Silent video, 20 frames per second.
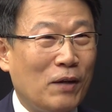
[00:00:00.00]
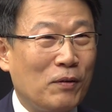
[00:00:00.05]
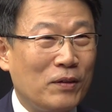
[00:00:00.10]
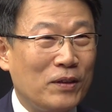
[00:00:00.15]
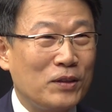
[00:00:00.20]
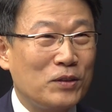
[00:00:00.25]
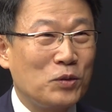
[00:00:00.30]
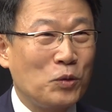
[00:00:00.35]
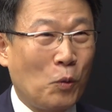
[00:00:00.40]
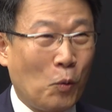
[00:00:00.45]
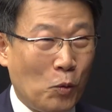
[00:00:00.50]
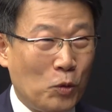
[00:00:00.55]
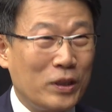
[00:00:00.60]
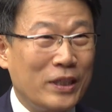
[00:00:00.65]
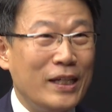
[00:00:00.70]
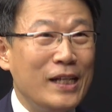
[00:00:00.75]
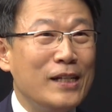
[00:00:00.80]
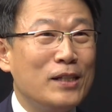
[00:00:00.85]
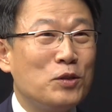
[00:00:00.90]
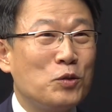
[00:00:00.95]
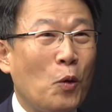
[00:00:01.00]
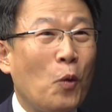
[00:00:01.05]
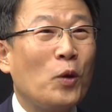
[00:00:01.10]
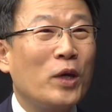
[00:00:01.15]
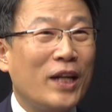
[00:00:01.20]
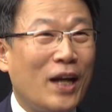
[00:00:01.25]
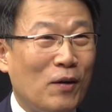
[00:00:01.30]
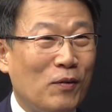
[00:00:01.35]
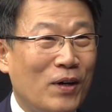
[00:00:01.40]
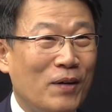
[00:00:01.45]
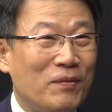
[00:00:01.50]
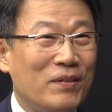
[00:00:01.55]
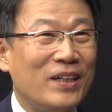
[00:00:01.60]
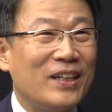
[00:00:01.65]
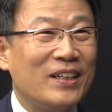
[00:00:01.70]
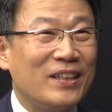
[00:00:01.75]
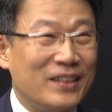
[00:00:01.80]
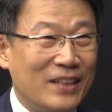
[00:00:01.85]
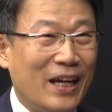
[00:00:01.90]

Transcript: 일족. 일족이라고 합니다.